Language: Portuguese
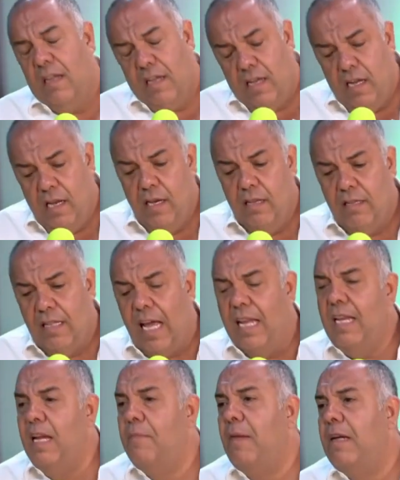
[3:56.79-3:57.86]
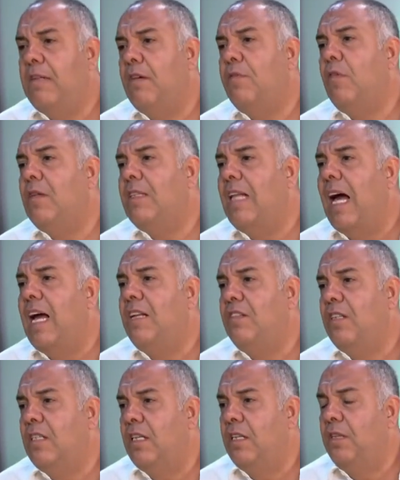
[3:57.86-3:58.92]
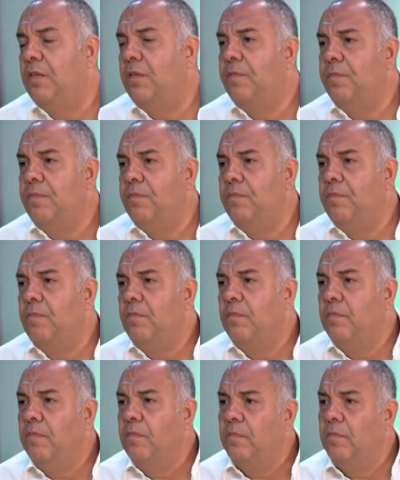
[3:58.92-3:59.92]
que ele estaria mais à vontade, entendeu? Braz, teve